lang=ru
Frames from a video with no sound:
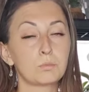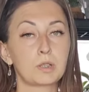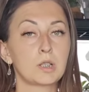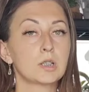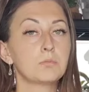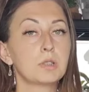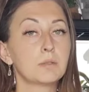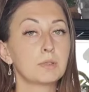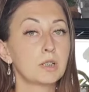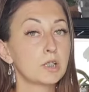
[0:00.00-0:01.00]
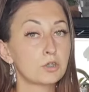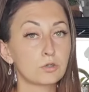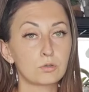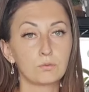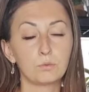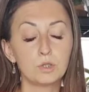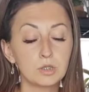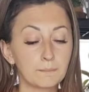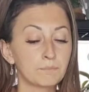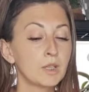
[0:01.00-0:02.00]
По крайней мере, мне кажется, что в
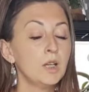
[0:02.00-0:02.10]
осень